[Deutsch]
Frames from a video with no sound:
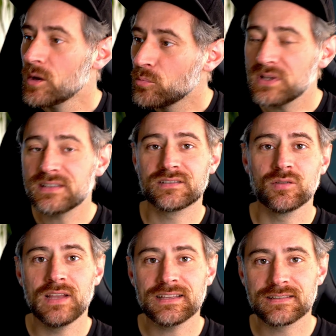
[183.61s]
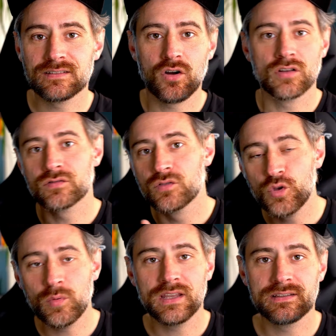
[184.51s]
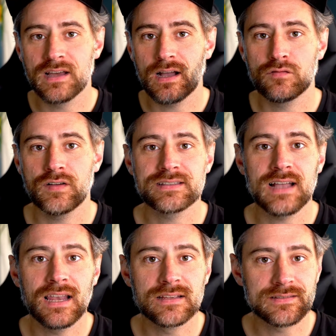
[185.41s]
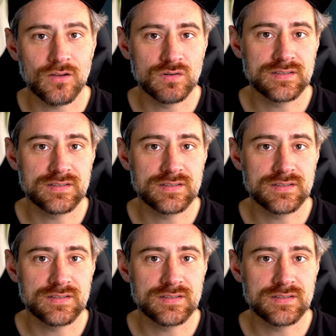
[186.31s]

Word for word: bis zum letzten Konto über den Tag fast alle Stories